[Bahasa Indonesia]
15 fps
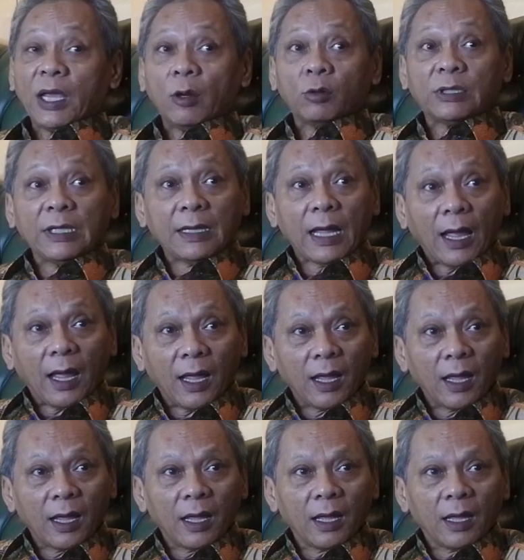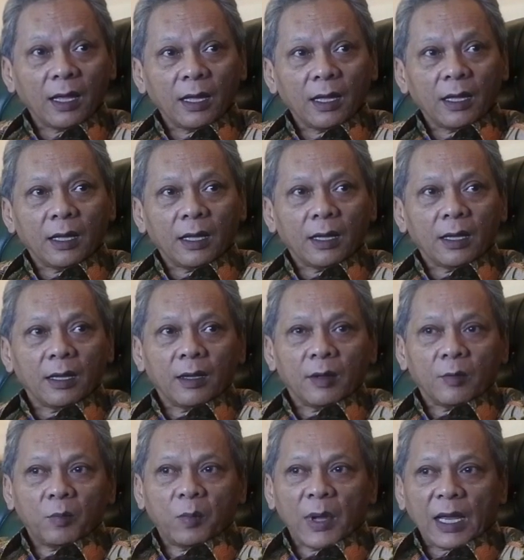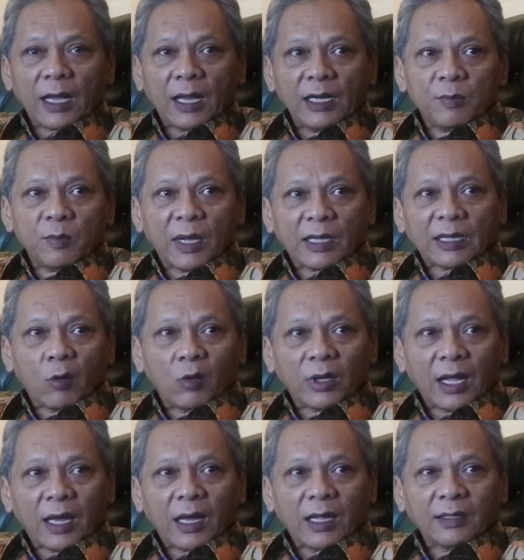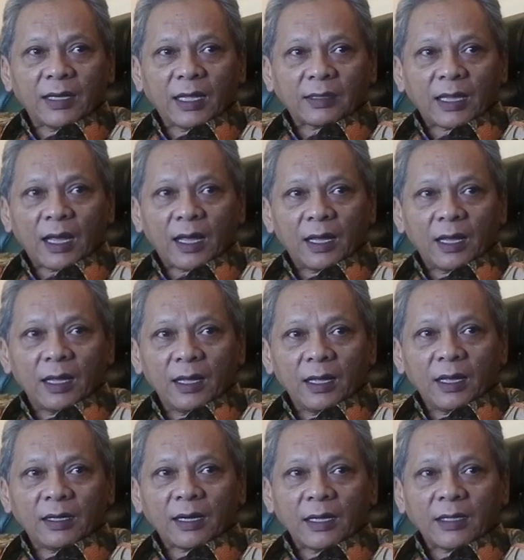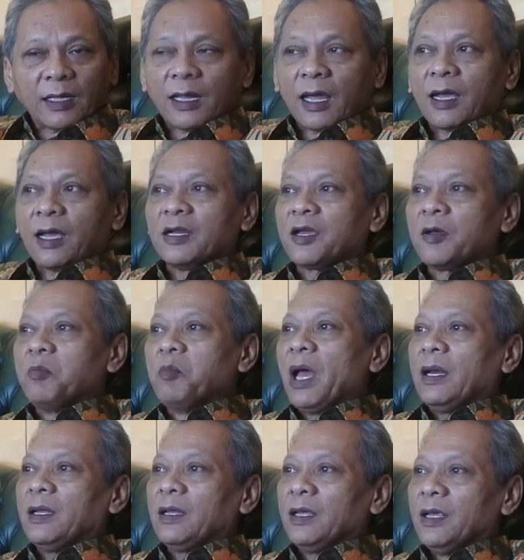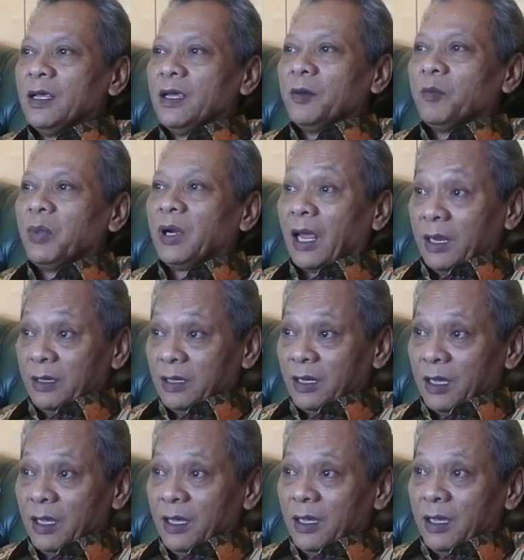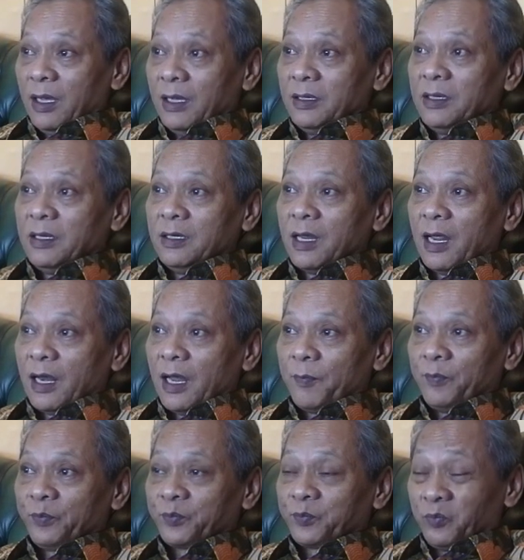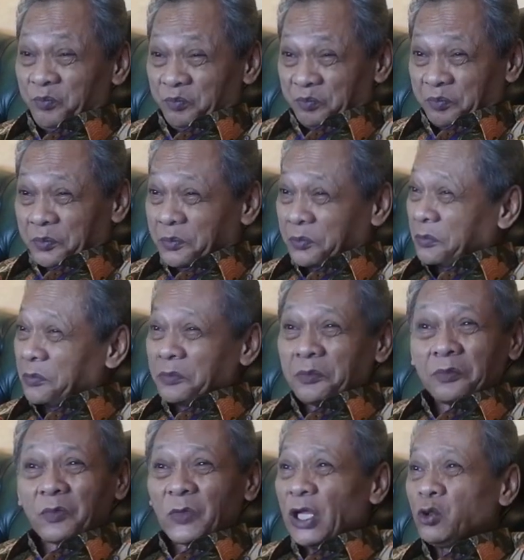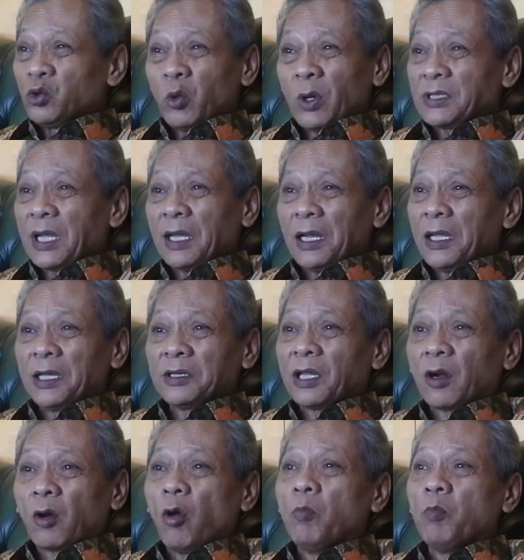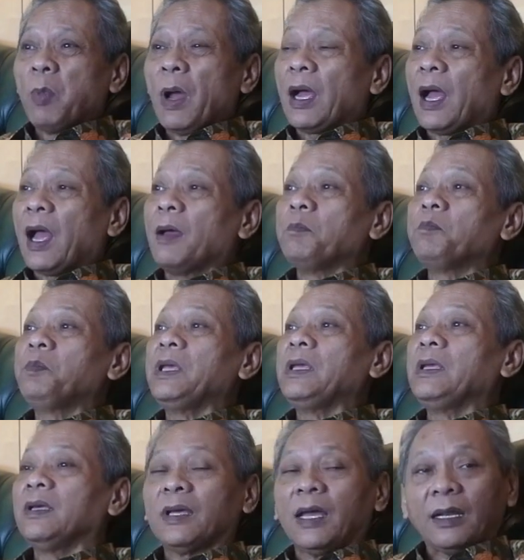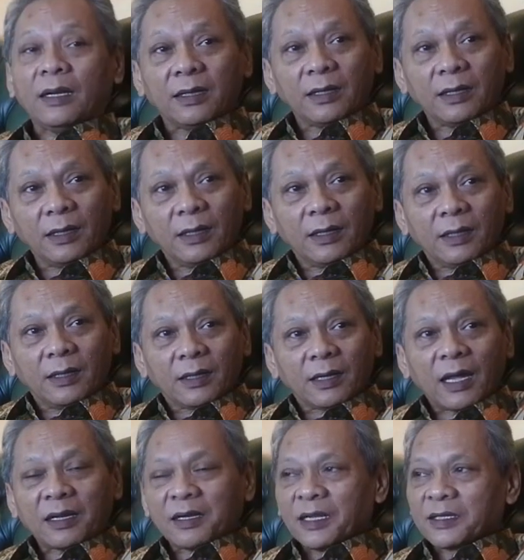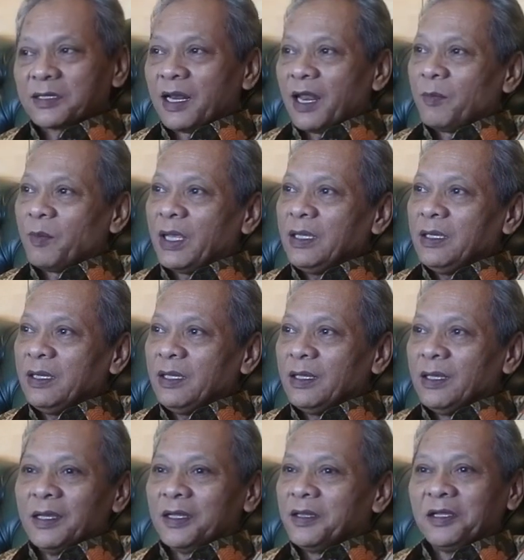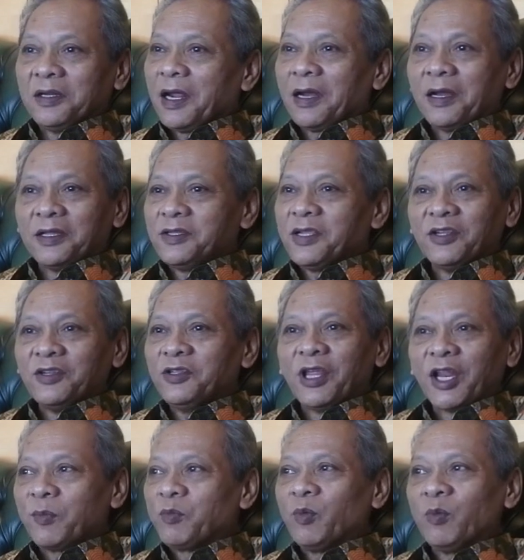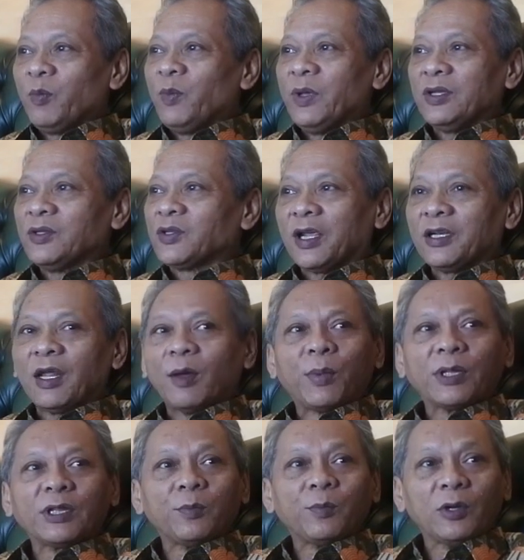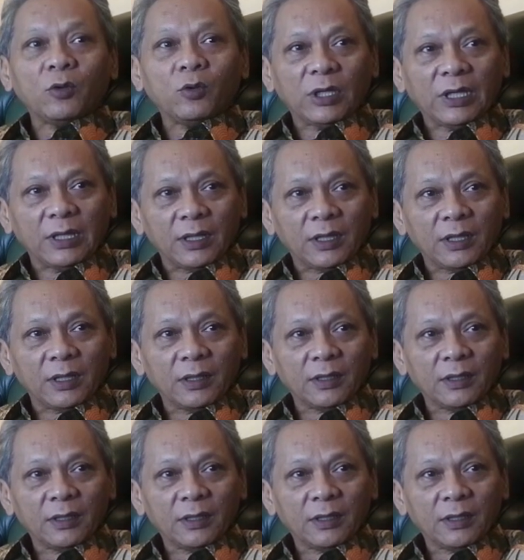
Tapi kalau tidak, maka lima tahun yang akan datang, rakyat akan kembali berada di dalam suasana yang terombang-ambingkan. Karena selama ini tidak ada janji dari pemimpin saya yang dapat dipenuhi.